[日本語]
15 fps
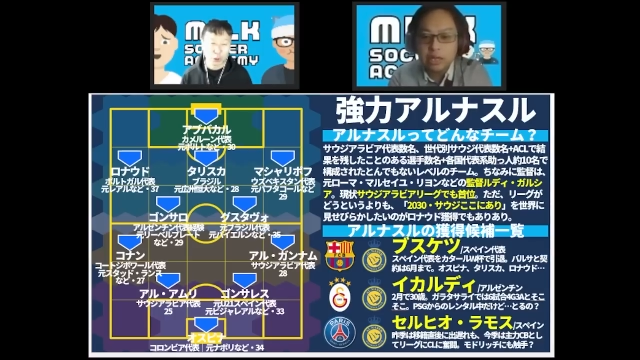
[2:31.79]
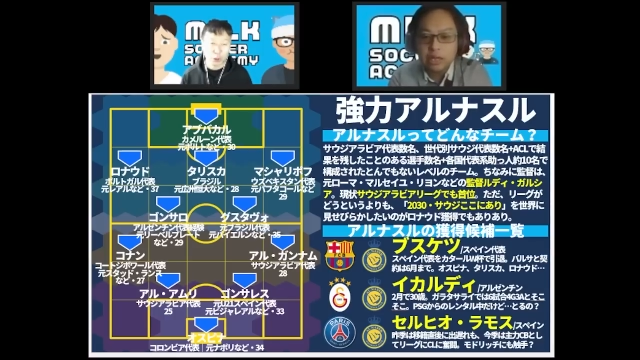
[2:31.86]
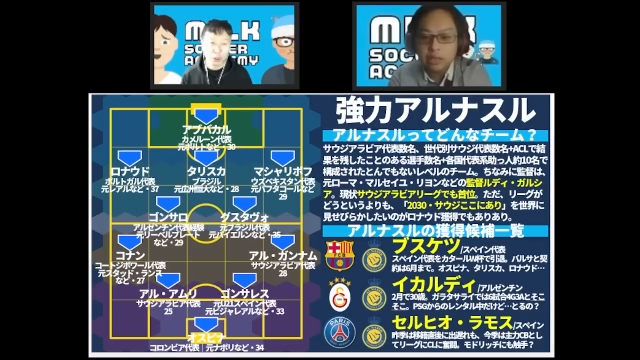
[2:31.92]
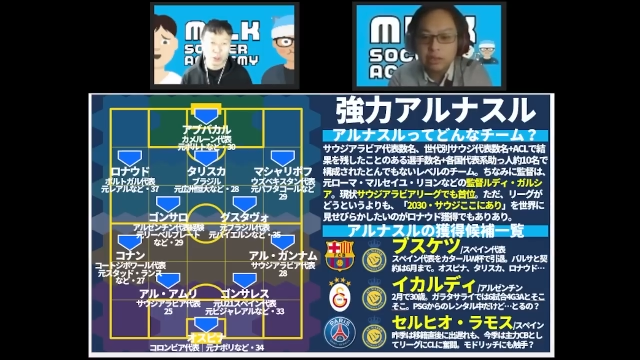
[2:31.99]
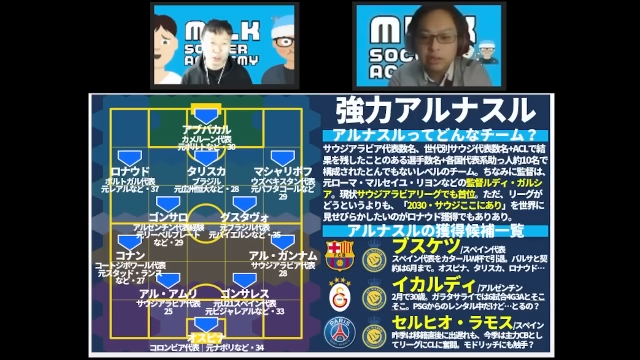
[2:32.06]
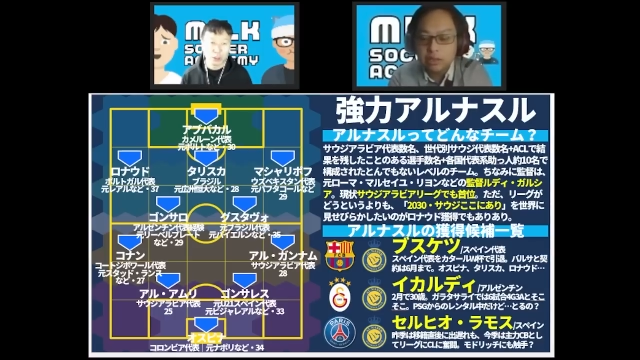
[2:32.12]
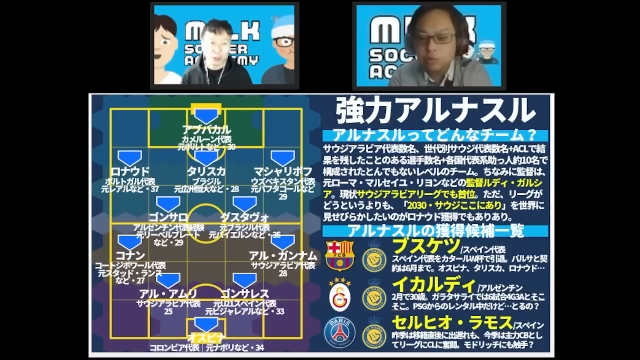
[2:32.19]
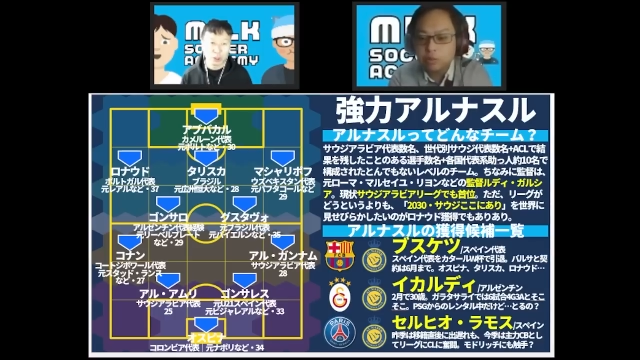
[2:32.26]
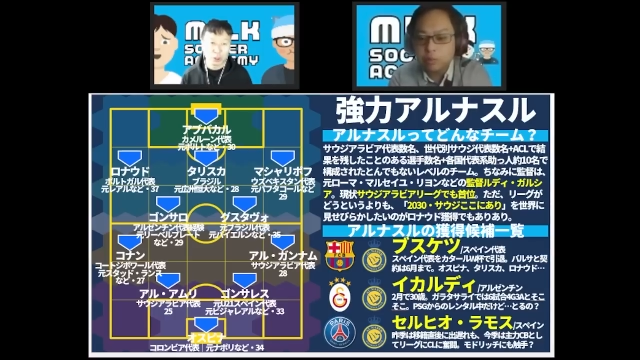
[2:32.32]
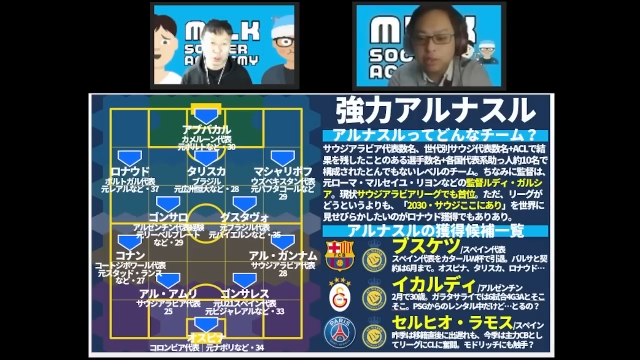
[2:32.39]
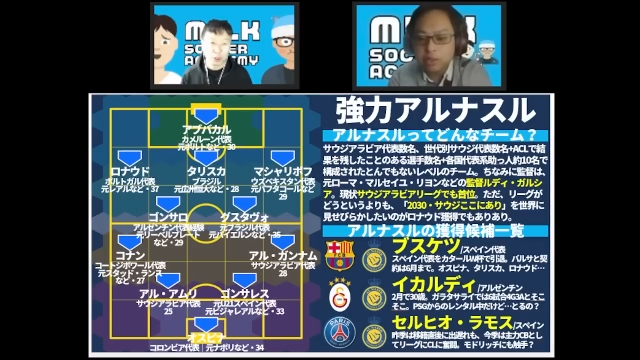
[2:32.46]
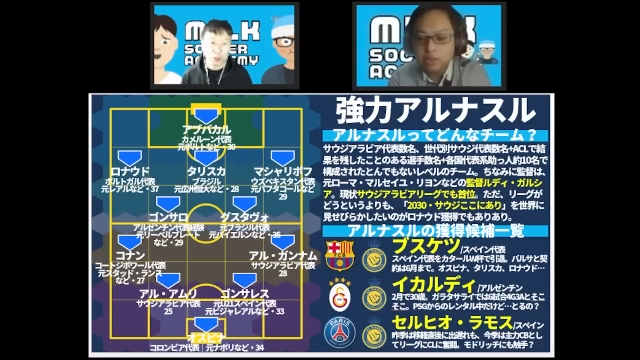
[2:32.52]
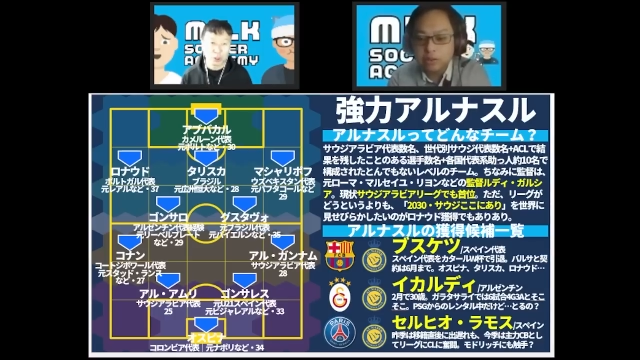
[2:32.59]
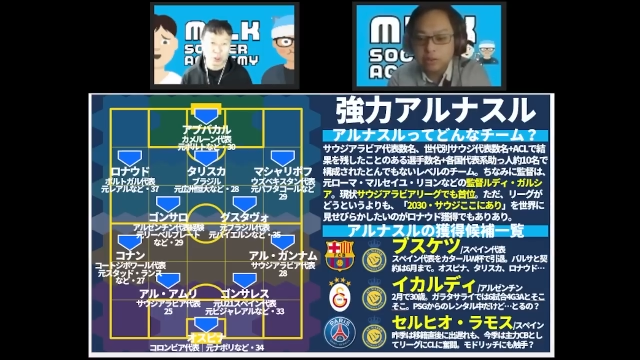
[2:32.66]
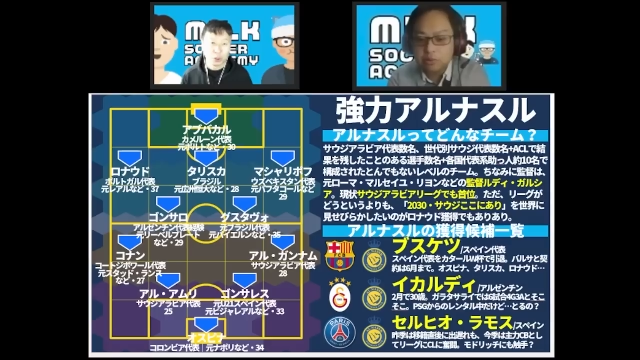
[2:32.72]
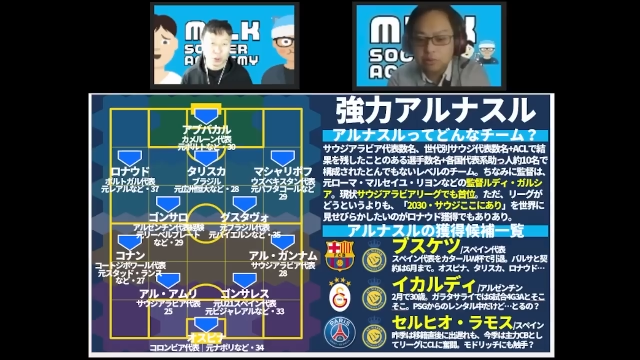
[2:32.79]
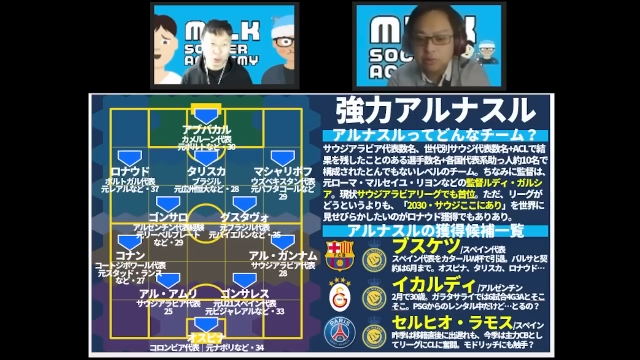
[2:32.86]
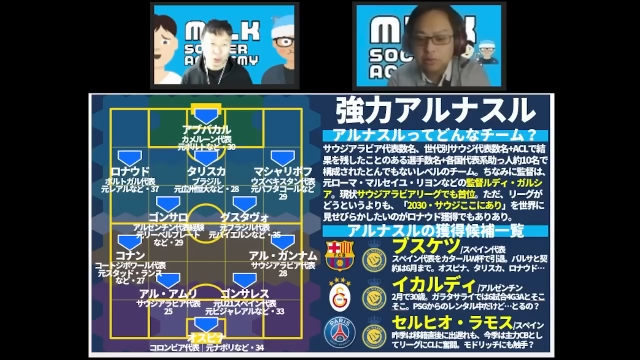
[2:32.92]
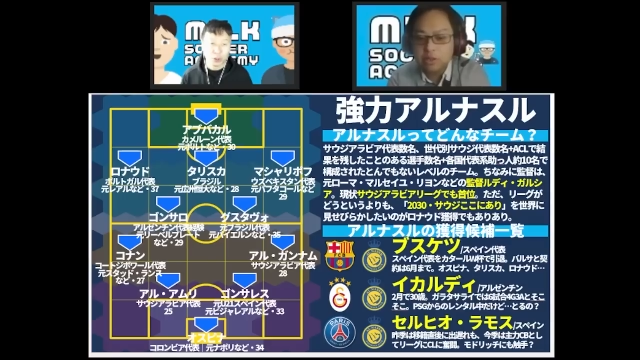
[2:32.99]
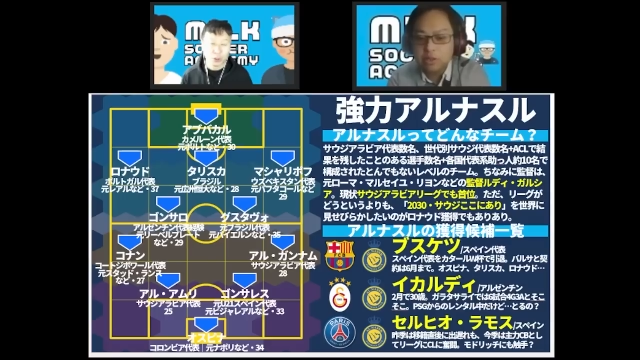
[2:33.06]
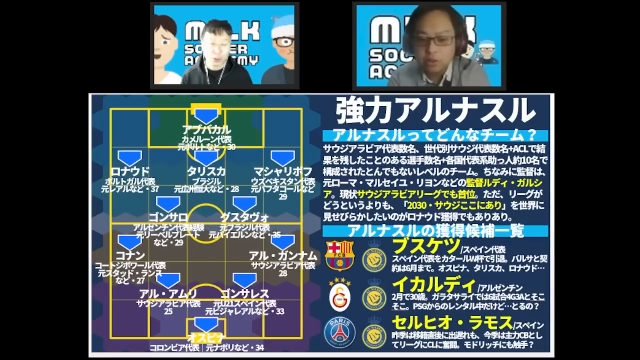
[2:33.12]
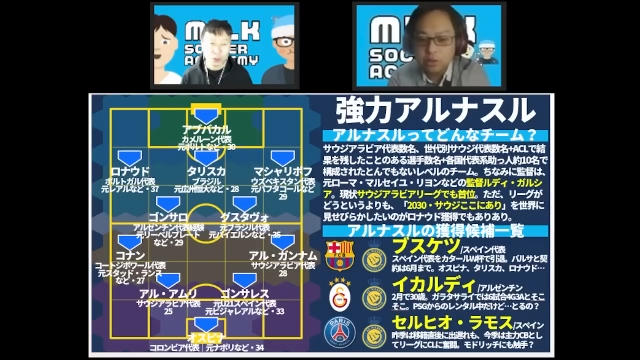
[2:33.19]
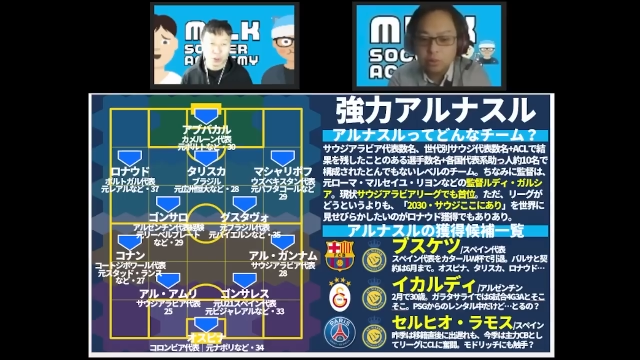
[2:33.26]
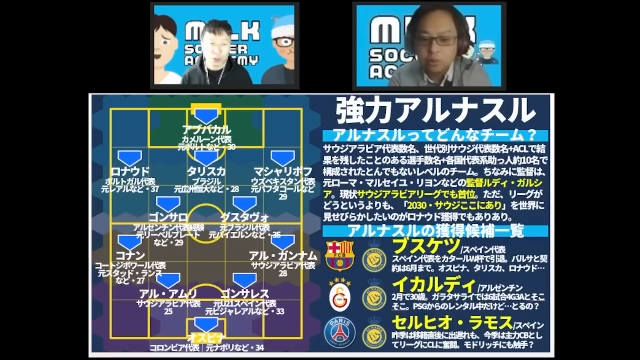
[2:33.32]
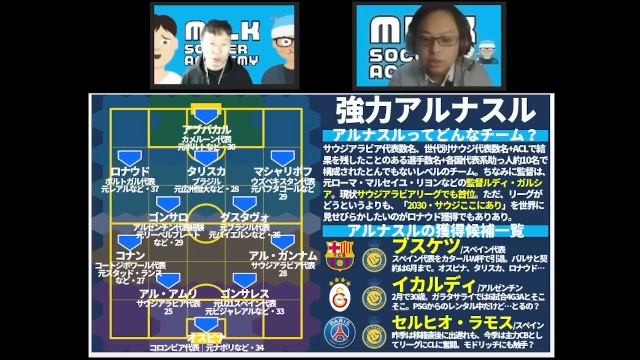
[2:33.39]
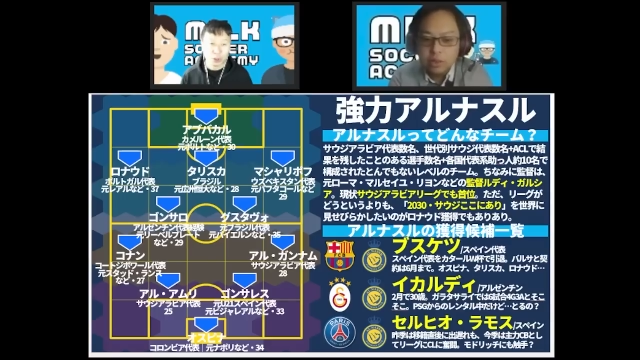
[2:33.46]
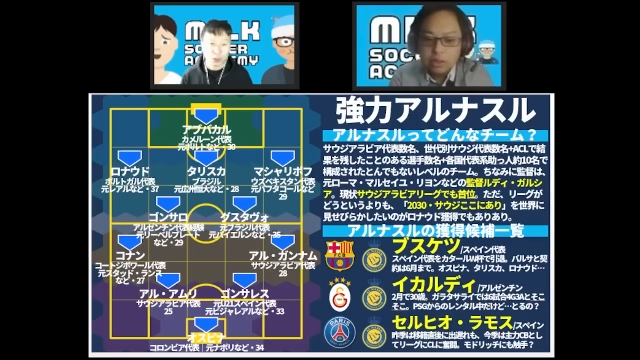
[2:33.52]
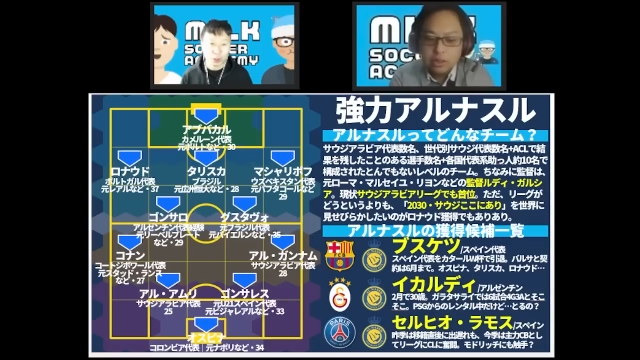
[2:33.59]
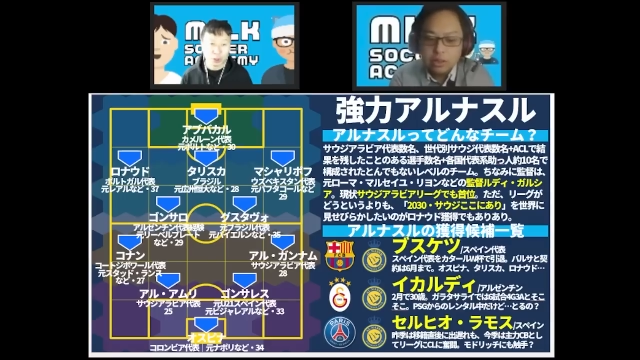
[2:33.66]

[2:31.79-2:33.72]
実はチームでもあったりするんだけど、